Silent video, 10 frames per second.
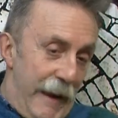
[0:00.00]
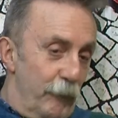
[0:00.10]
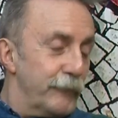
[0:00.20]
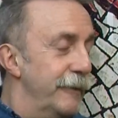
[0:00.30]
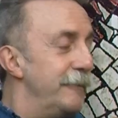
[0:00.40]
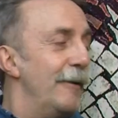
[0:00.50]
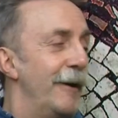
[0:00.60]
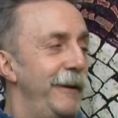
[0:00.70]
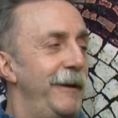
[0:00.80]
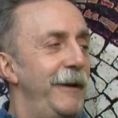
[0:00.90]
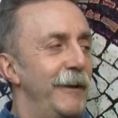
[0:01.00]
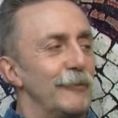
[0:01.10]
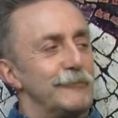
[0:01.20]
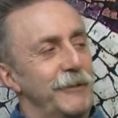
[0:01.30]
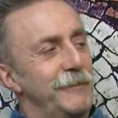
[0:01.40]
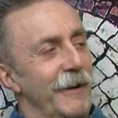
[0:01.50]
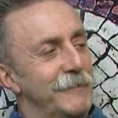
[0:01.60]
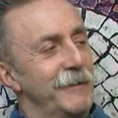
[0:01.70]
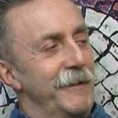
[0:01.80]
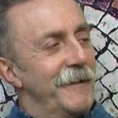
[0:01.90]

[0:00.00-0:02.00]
Hemos tenido ahí cosillas,